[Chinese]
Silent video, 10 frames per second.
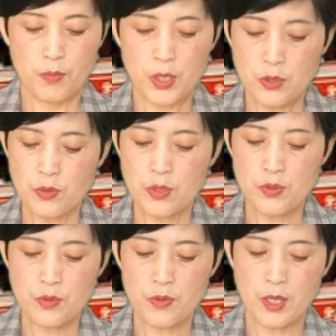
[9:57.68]
平均
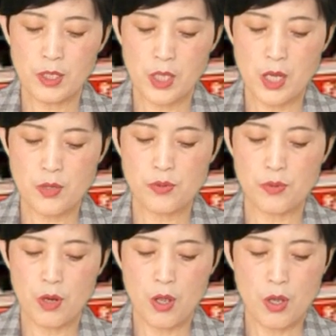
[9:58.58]
住院的天
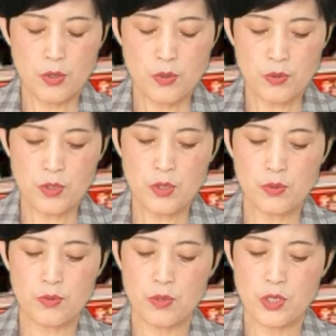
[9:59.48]
数，中医
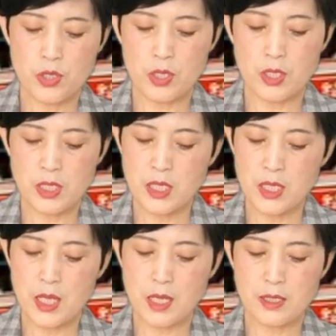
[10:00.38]
组是
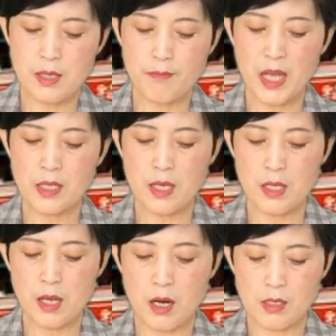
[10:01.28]
七点三八
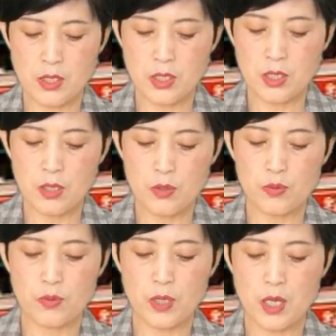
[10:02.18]
天，而西医组